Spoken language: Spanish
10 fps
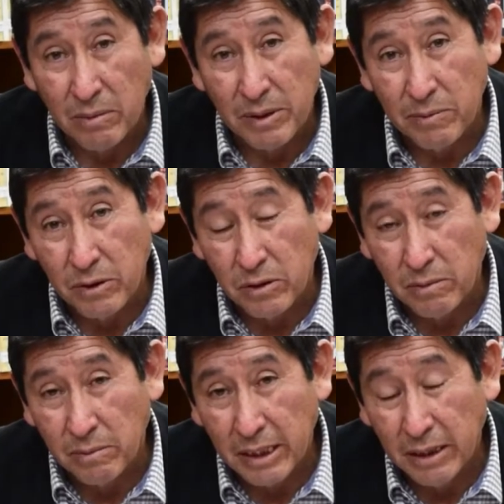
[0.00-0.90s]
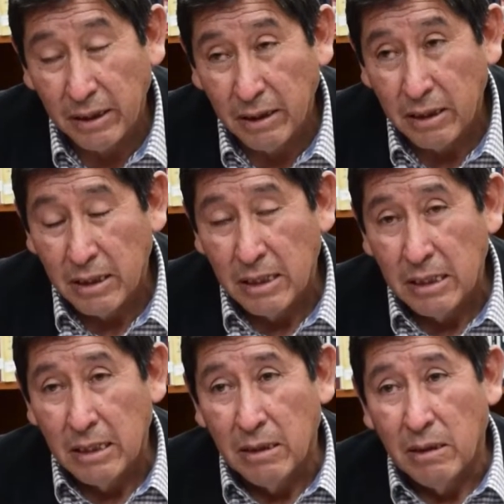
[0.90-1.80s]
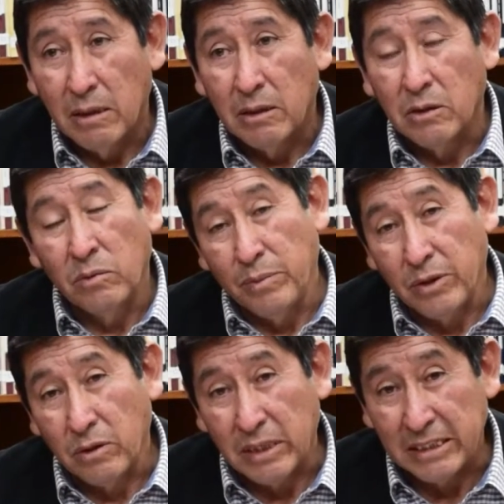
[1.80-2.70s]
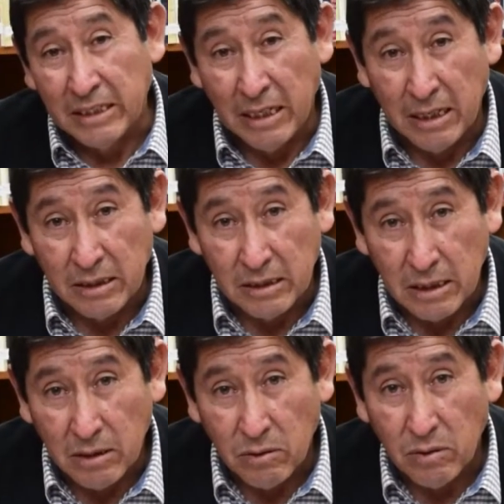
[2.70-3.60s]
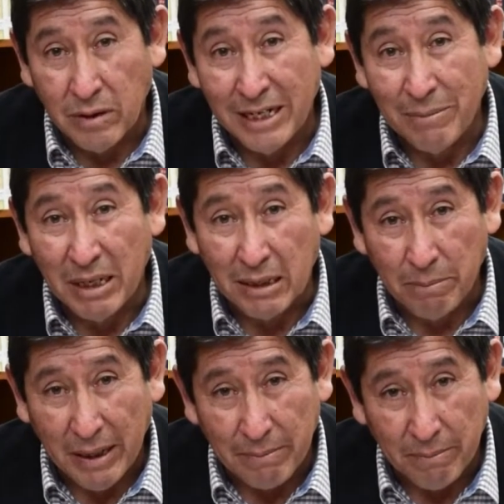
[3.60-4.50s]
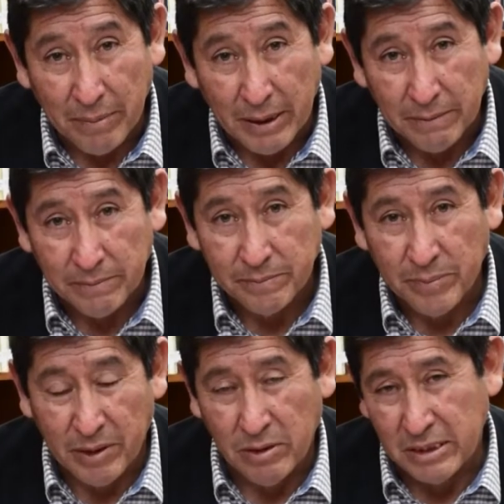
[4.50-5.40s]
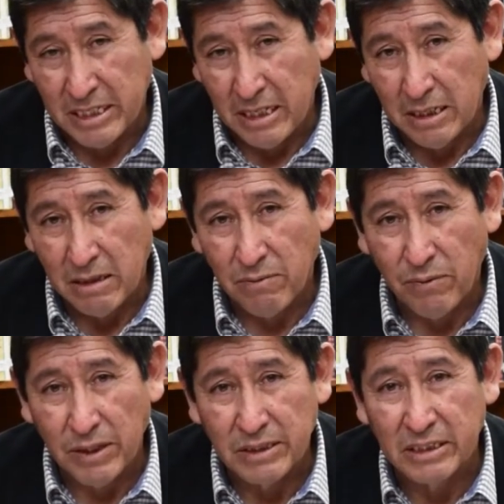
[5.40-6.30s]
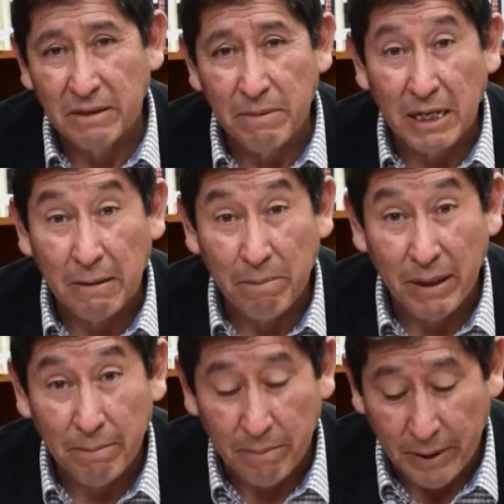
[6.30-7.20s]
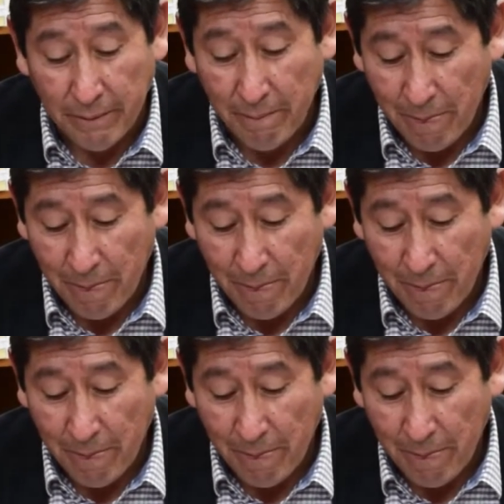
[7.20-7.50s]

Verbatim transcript: el mismo nombre, un poco castellanizado, Limajpampa. Pampa, pero en realidad fue Rimajpampa. Pampa.